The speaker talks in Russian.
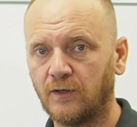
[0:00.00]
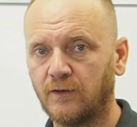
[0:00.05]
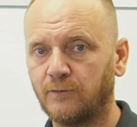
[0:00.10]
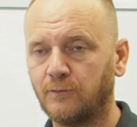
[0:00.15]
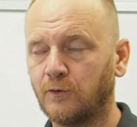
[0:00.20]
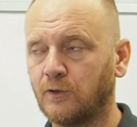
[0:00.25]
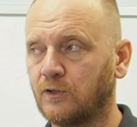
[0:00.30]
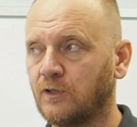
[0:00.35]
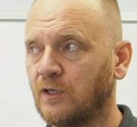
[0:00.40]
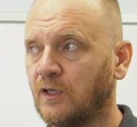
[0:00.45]

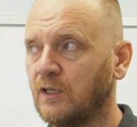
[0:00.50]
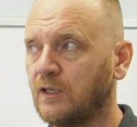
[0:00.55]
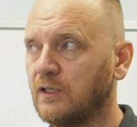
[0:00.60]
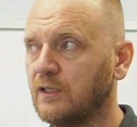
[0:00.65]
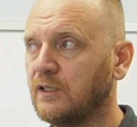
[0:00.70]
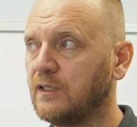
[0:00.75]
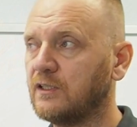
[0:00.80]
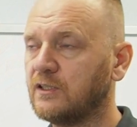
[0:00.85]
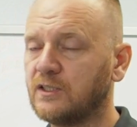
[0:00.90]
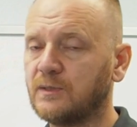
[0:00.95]
вот,
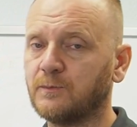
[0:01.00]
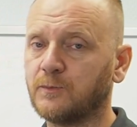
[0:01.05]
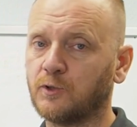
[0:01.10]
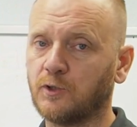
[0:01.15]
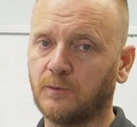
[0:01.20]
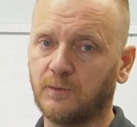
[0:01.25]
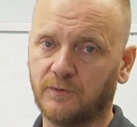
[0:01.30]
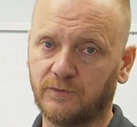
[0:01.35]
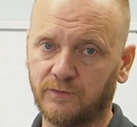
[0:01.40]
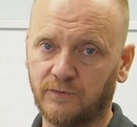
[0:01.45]
и
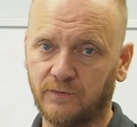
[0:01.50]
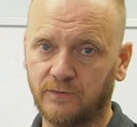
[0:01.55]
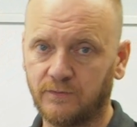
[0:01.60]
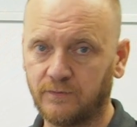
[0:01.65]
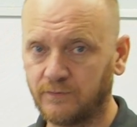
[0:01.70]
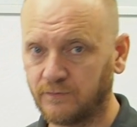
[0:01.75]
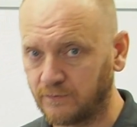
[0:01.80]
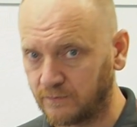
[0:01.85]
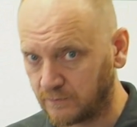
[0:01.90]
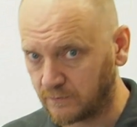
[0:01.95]
симптомов.
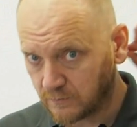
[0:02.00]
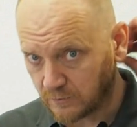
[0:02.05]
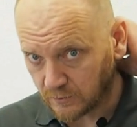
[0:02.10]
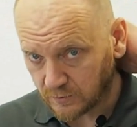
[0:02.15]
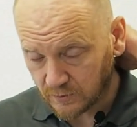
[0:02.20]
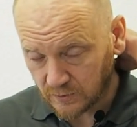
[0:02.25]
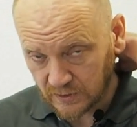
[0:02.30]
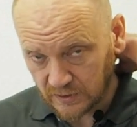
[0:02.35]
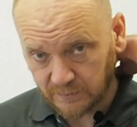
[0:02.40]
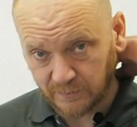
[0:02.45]
То
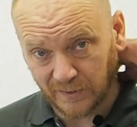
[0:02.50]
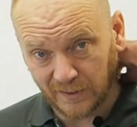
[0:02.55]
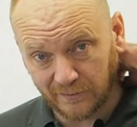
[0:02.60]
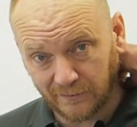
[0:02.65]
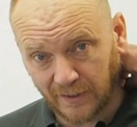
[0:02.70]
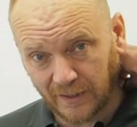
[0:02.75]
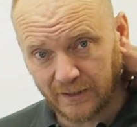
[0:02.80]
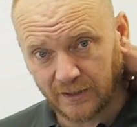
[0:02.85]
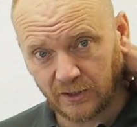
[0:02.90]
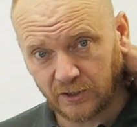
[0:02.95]
есть
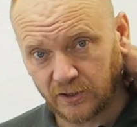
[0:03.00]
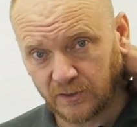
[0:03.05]
заболеваний и